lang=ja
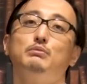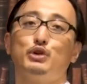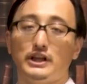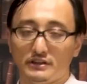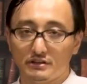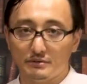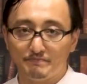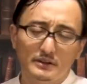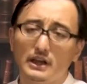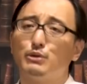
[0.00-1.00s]
ものなんです。
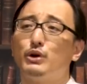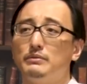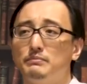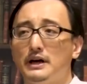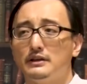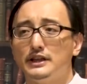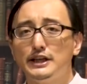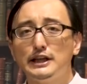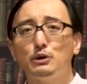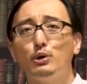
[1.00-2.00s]
ただこれ、まあ、出
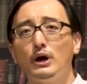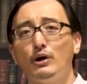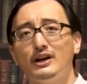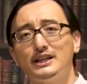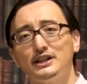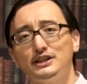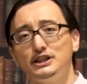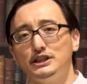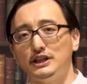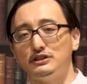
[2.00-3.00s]
来たてほやほやの新
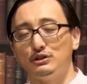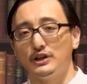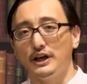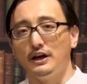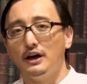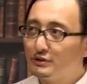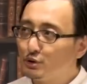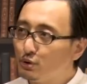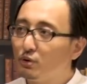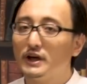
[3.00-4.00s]
しい説なので、
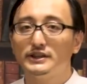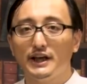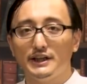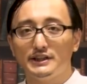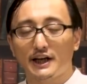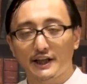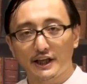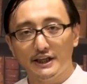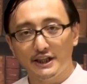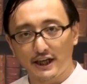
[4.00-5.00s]
情報が整理され
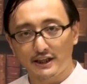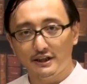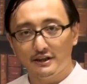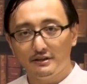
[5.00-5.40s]
ていない。